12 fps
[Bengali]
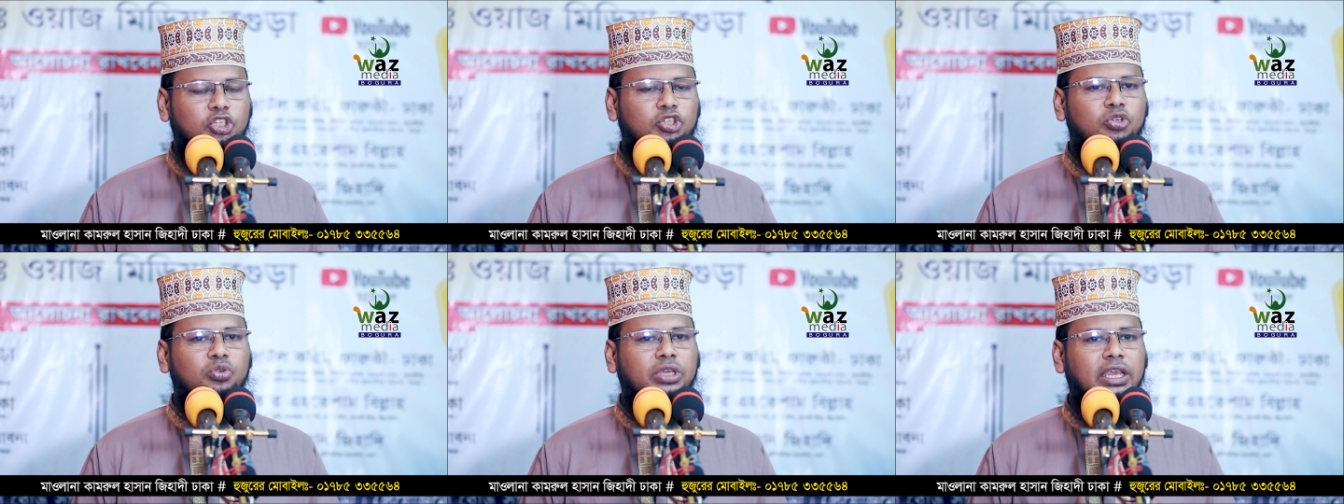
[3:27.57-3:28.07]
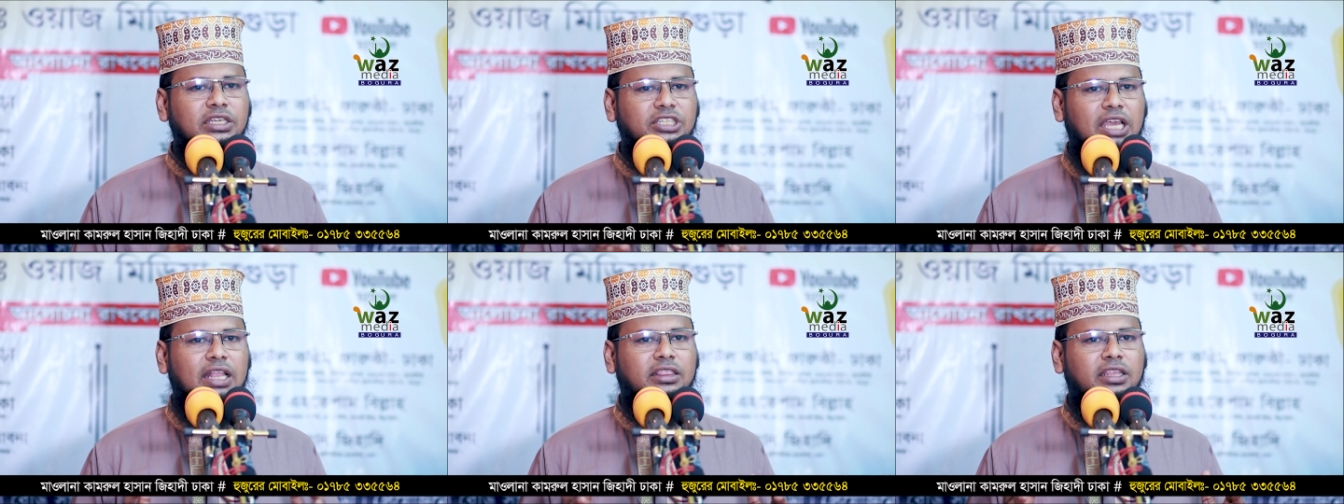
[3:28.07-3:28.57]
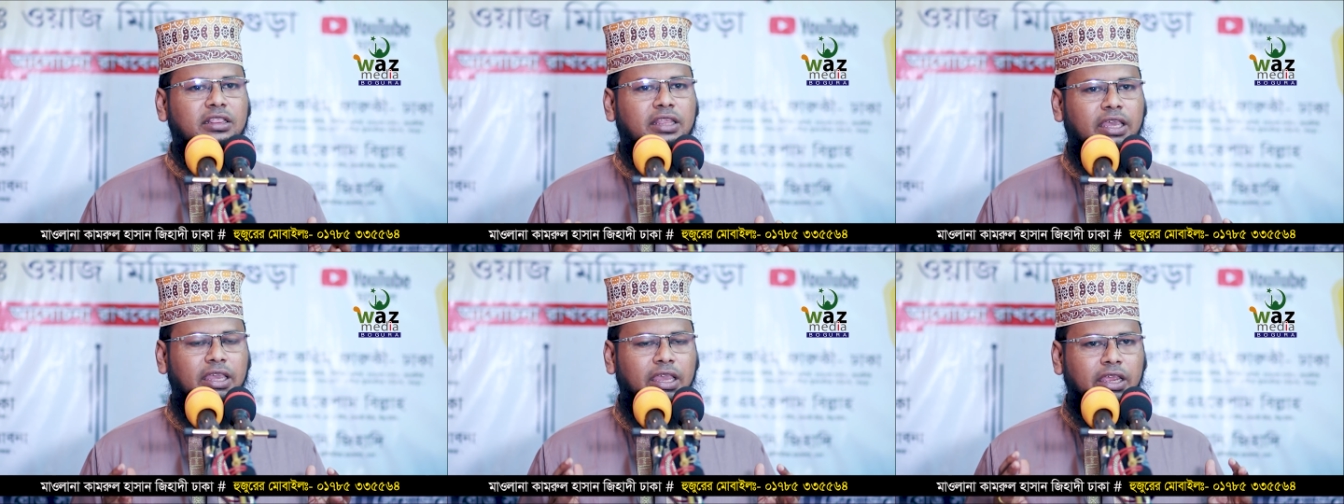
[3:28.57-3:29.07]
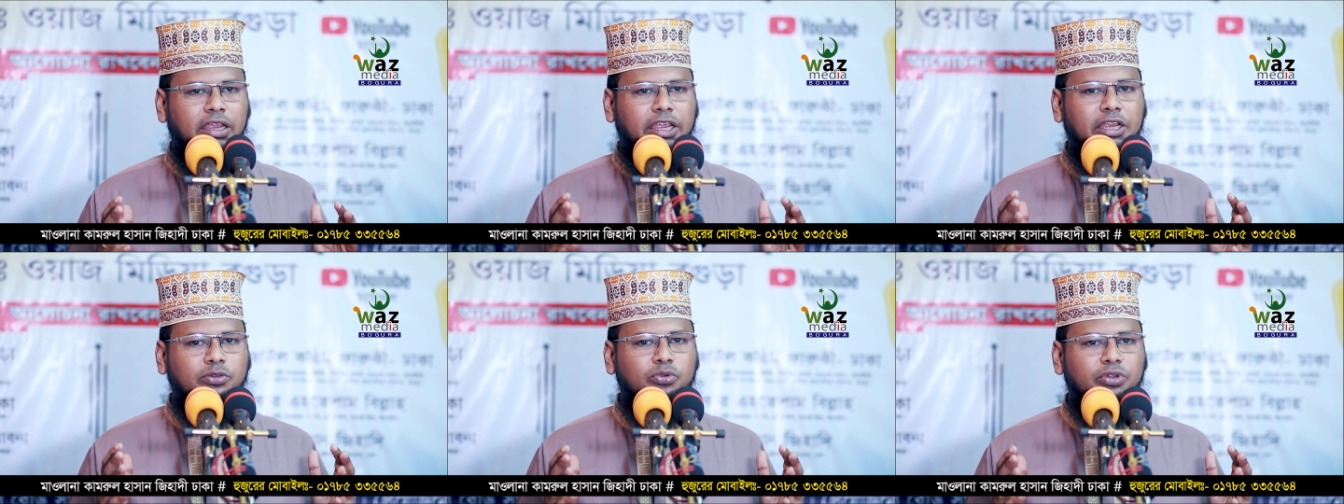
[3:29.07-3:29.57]
সুখে শান্তিতে
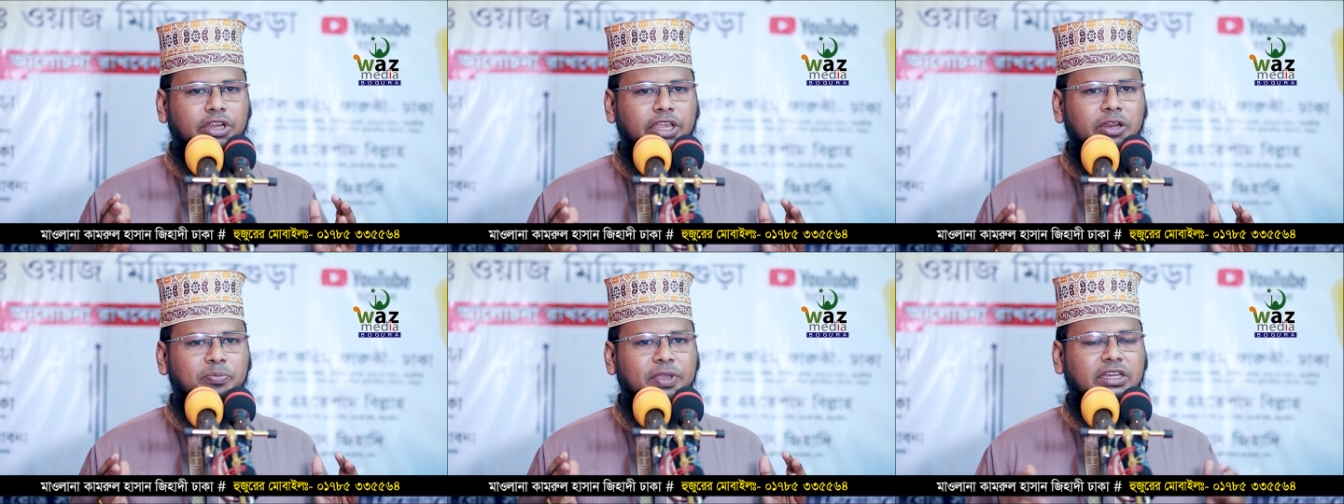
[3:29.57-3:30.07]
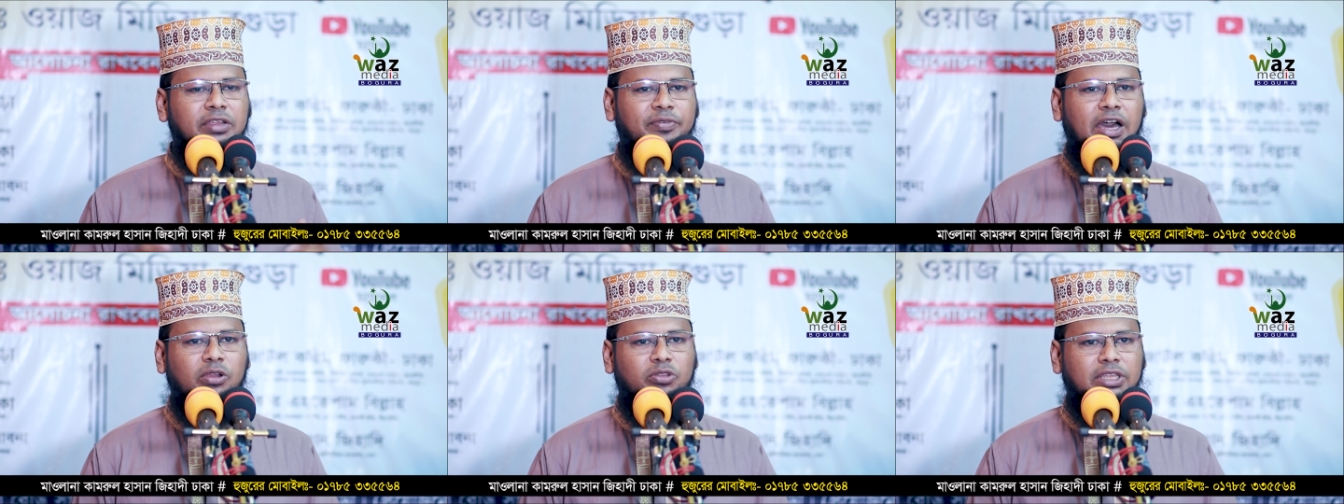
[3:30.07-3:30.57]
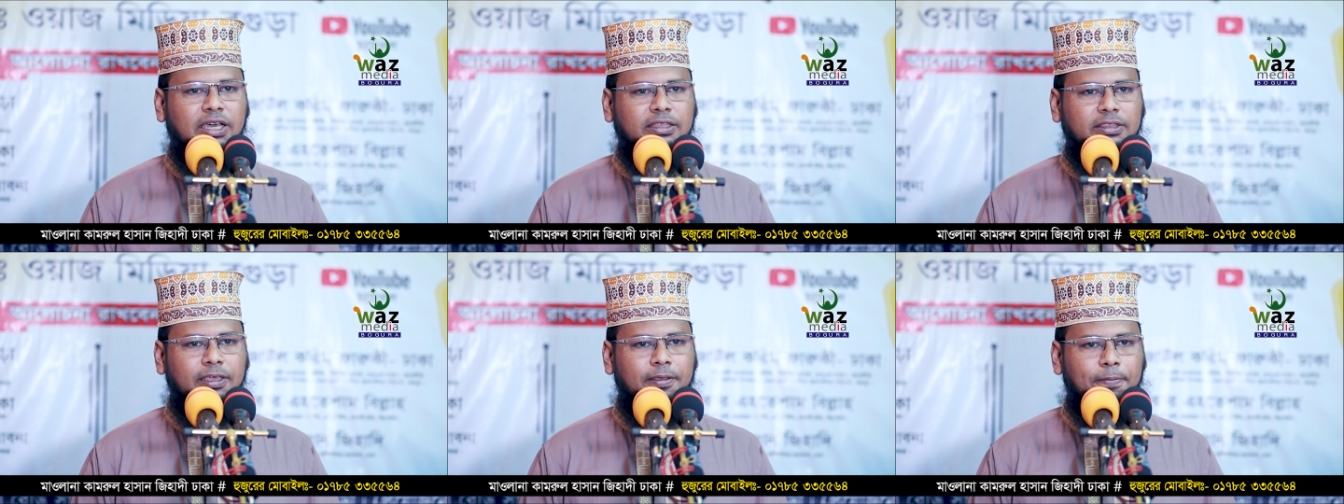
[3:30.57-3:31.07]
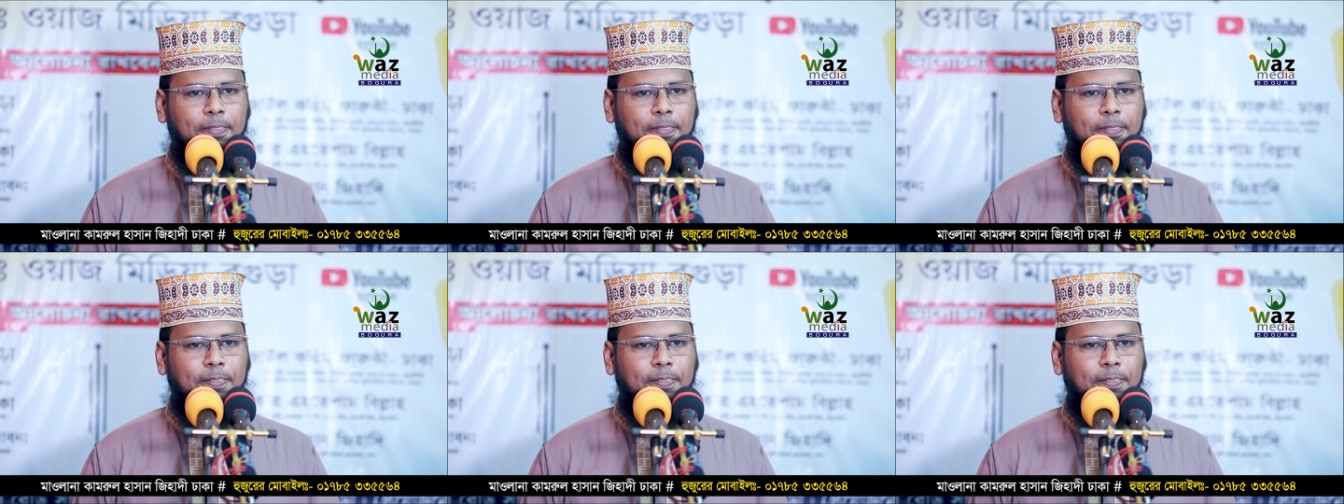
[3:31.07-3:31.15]
একটু নির্বিঘ্নে ভালো থাকতে